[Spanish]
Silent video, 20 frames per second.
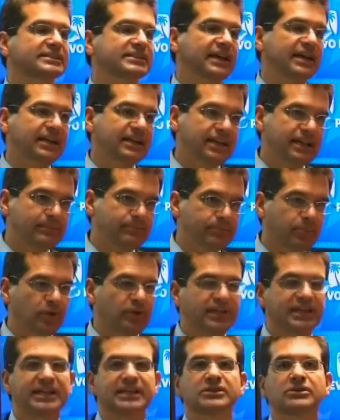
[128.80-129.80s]
para estar
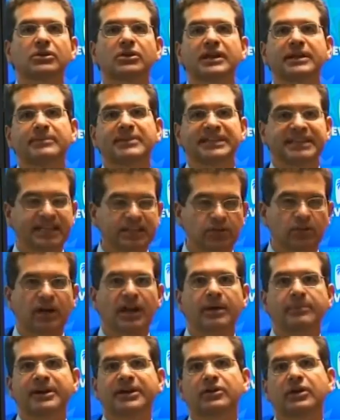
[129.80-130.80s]
imponiéndole,
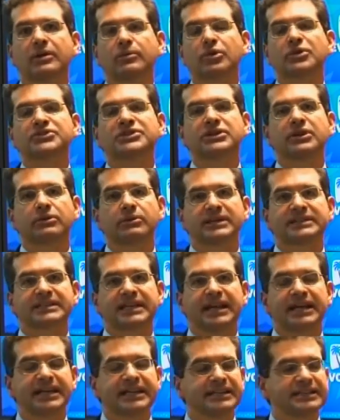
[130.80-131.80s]
metiéndole la mano en el bolsillo a
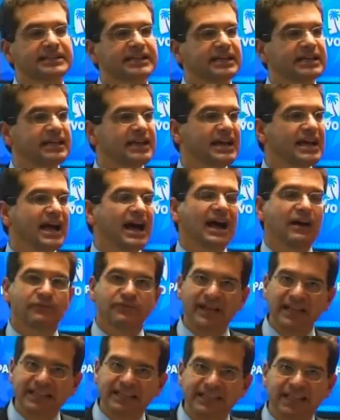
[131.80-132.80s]
nuestra gente,
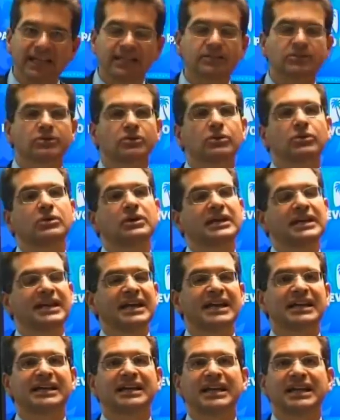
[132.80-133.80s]
afectando
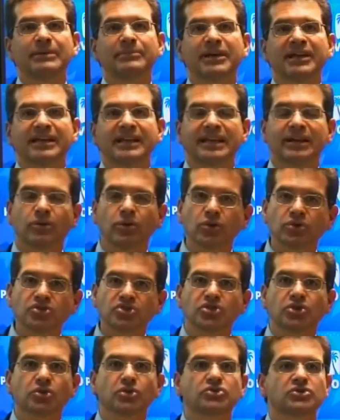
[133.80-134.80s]
el clima de
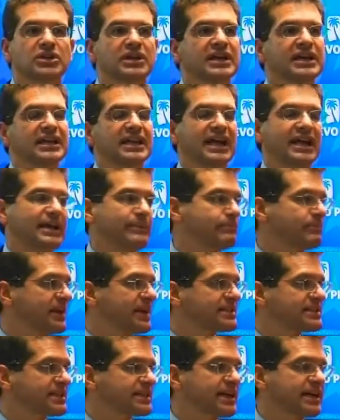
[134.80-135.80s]
negocios, las
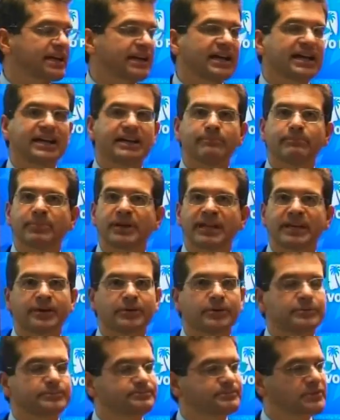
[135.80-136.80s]
empresas que crean
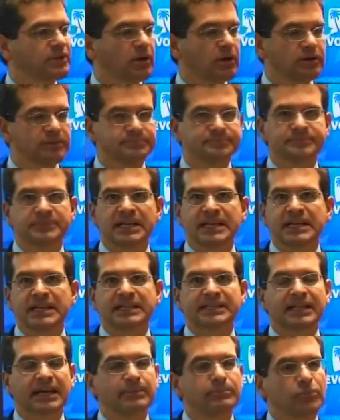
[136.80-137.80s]
empleo. No,
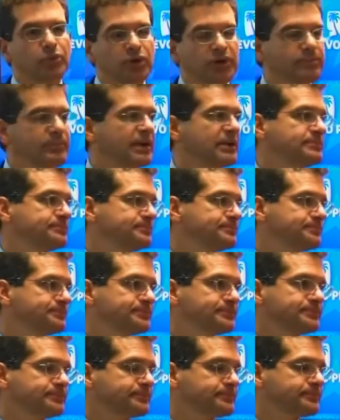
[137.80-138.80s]
está muy mal.
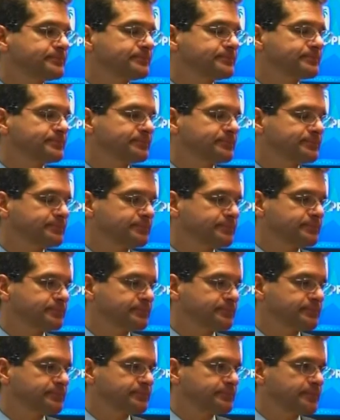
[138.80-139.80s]
Comisionado, ¿cómo está
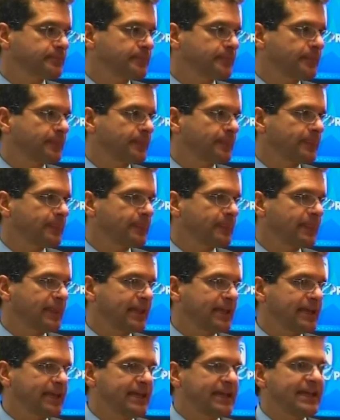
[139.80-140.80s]
su proyecto en Washington?